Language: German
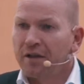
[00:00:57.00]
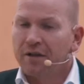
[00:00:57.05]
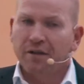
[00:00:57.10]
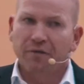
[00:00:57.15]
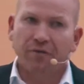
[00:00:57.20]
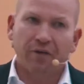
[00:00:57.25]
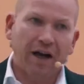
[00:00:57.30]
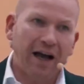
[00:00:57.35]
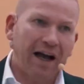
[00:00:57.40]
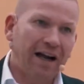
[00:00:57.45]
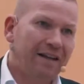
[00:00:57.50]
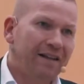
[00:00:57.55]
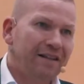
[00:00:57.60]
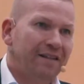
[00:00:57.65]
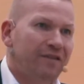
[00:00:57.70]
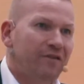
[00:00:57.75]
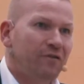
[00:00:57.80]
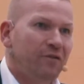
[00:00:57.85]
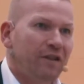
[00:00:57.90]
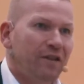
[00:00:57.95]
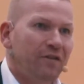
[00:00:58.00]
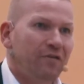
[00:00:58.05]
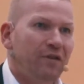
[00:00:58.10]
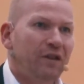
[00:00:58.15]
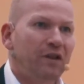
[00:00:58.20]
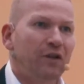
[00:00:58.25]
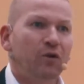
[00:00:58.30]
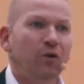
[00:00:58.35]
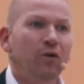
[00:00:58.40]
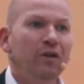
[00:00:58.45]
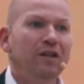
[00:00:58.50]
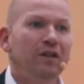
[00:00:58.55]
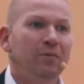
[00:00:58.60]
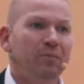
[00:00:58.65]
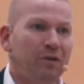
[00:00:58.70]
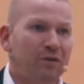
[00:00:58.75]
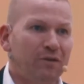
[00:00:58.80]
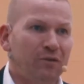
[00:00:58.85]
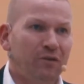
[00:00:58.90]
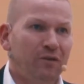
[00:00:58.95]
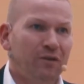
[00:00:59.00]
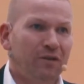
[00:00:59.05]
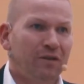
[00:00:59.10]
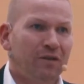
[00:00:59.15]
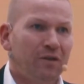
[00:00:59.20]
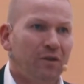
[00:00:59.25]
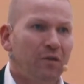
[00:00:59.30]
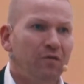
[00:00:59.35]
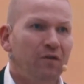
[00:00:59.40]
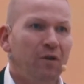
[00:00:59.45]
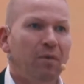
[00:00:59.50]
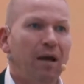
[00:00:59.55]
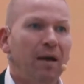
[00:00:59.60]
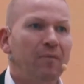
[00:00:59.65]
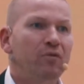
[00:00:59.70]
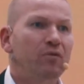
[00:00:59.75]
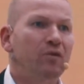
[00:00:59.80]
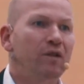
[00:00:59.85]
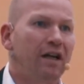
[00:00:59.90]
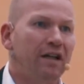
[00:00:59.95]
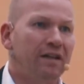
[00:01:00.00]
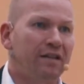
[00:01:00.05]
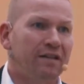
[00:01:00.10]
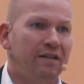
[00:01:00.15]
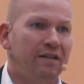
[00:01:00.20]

Die Frage ist nur, wie geduldig bist du und wie bleibst du dran?